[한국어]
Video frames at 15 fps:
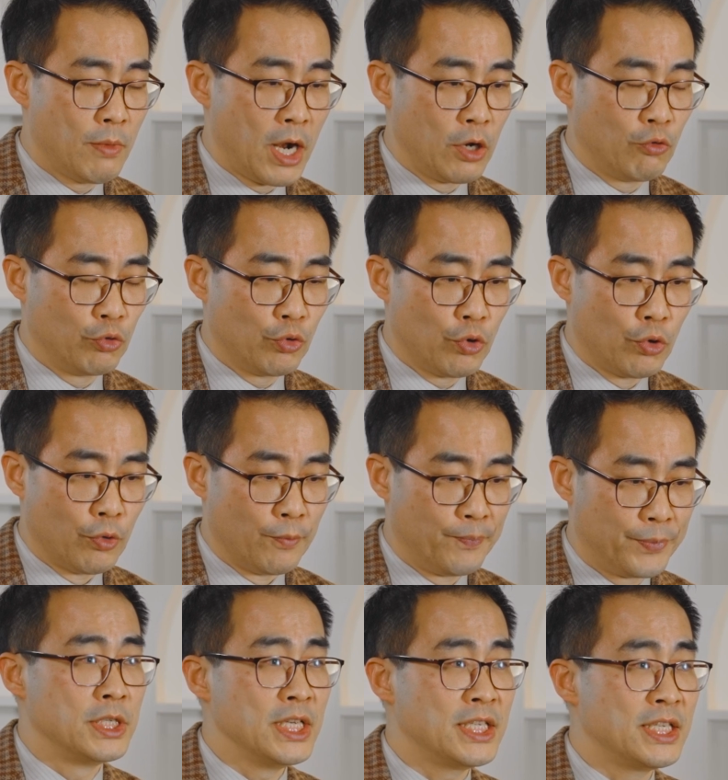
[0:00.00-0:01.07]
말고도
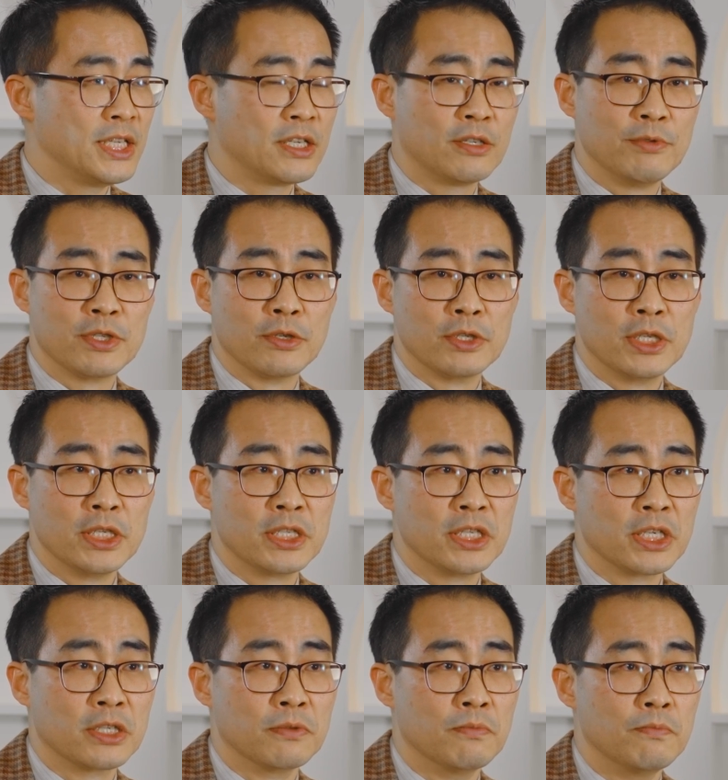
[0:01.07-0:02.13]
씨 쓰리급 있어요, 씨
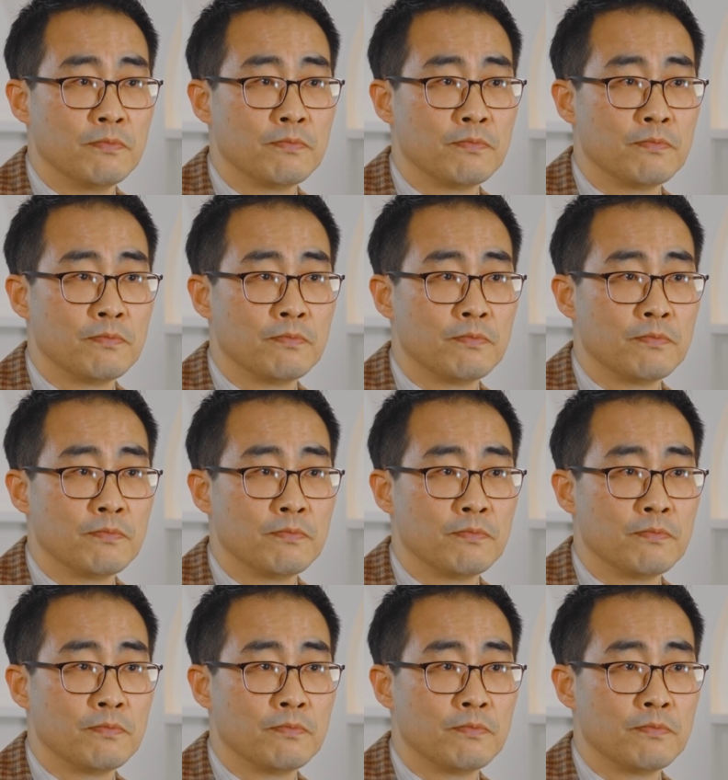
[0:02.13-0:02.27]
쓰리급.